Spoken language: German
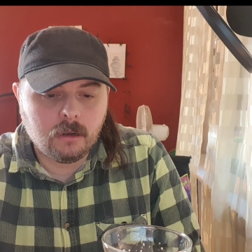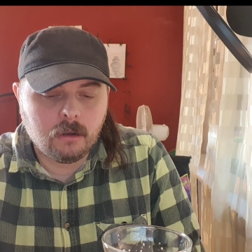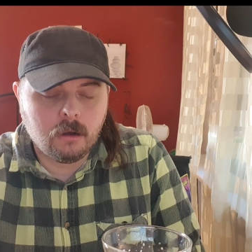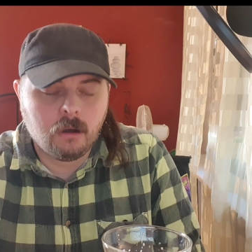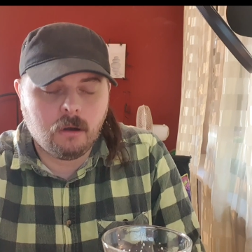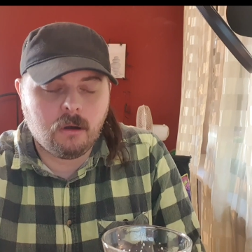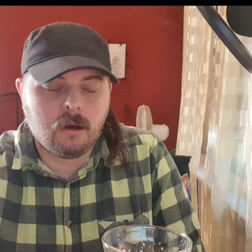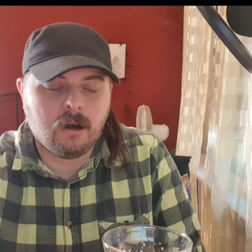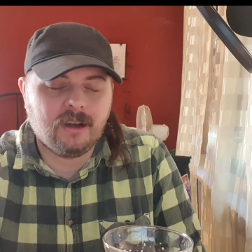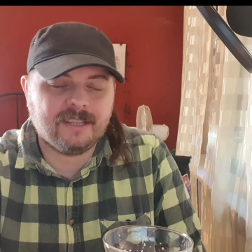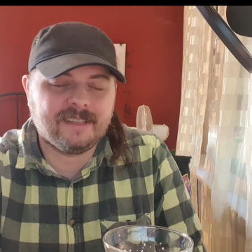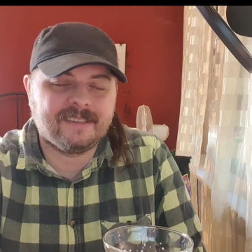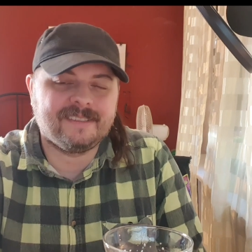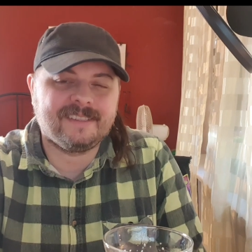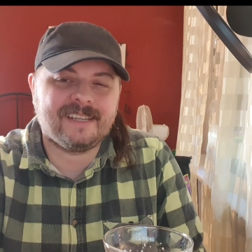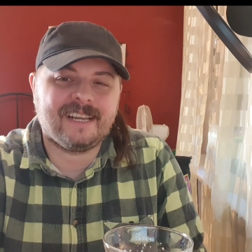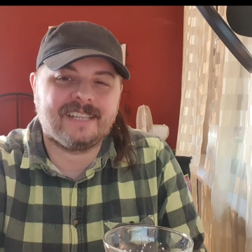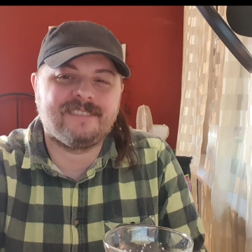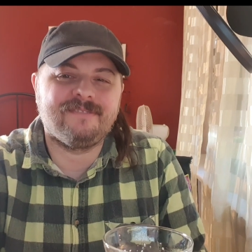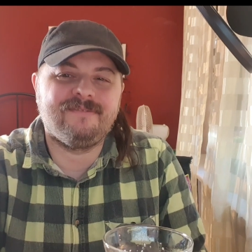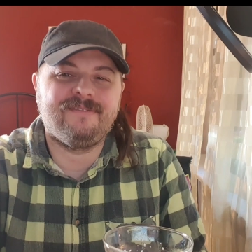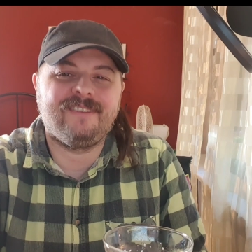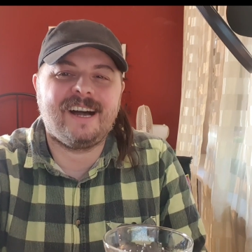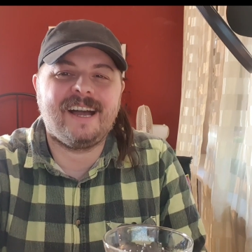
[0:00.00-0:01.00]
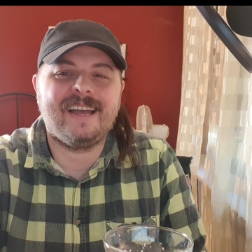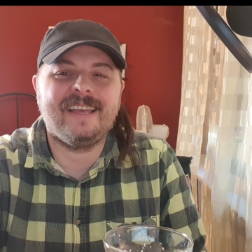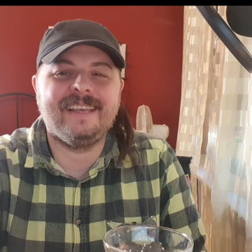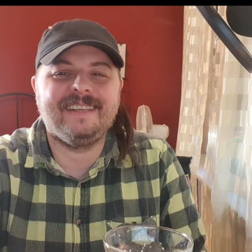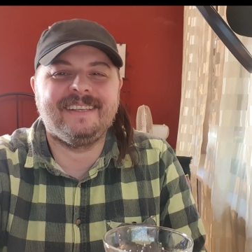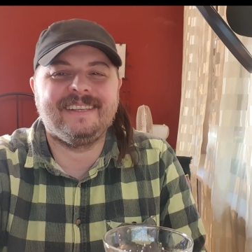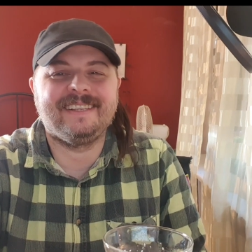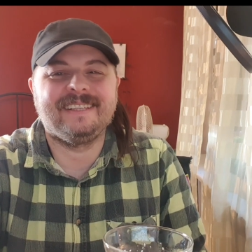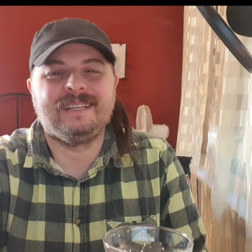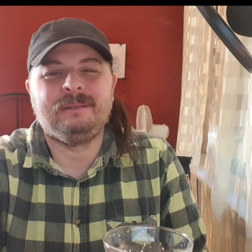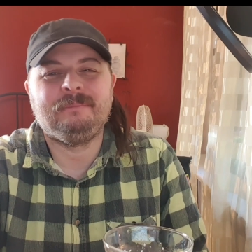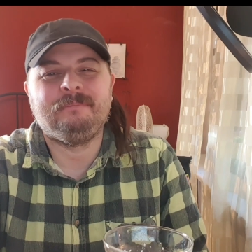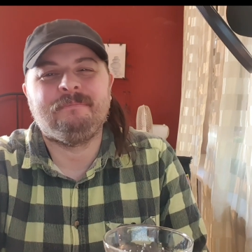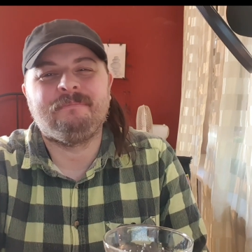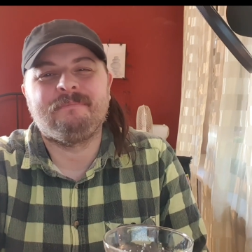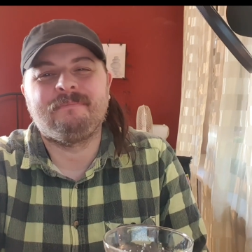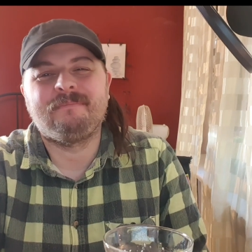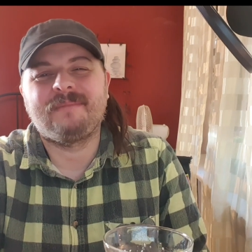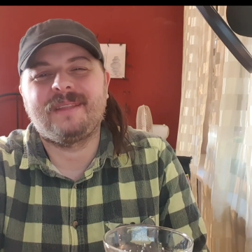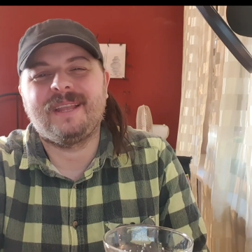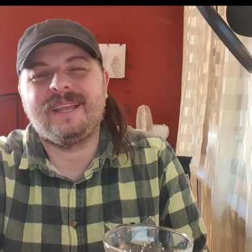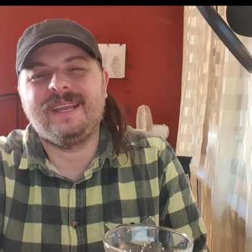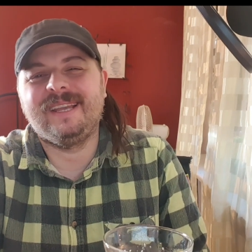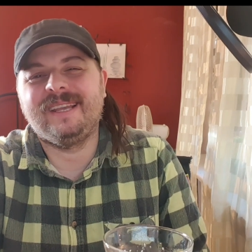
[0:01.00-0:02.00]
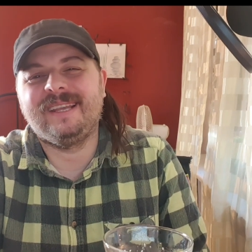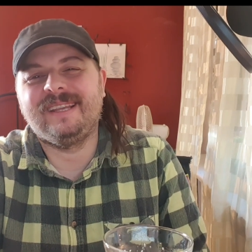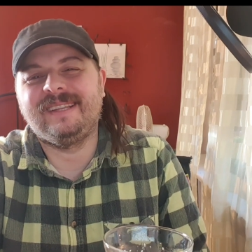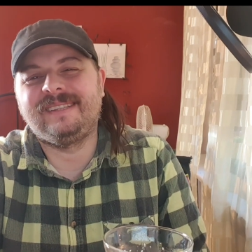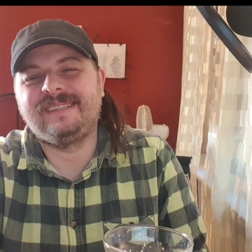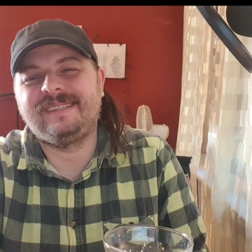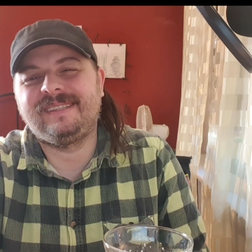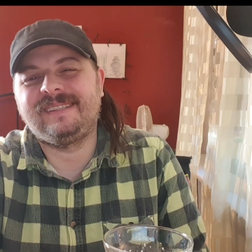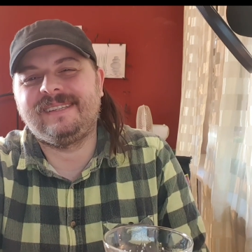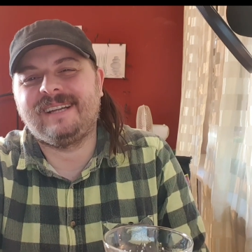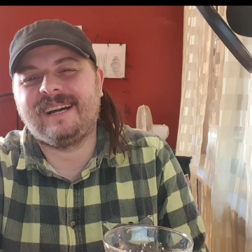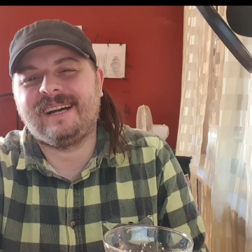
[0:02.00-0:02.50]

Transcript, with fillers: Oh, ist das weich. Ist